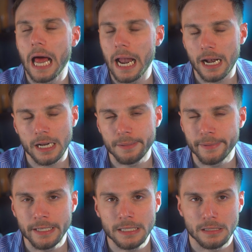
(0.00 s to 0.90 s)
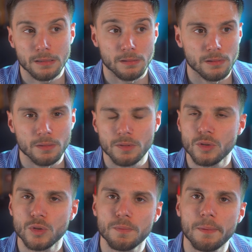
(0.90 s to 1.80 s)
à la limite, même si
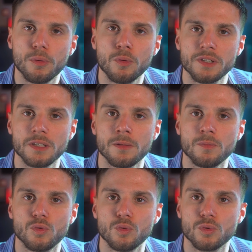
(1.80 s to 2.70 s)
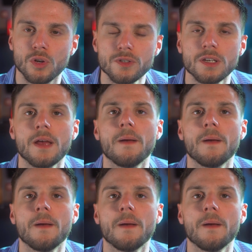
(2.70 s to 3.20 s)
je suis pas pour certaines substances,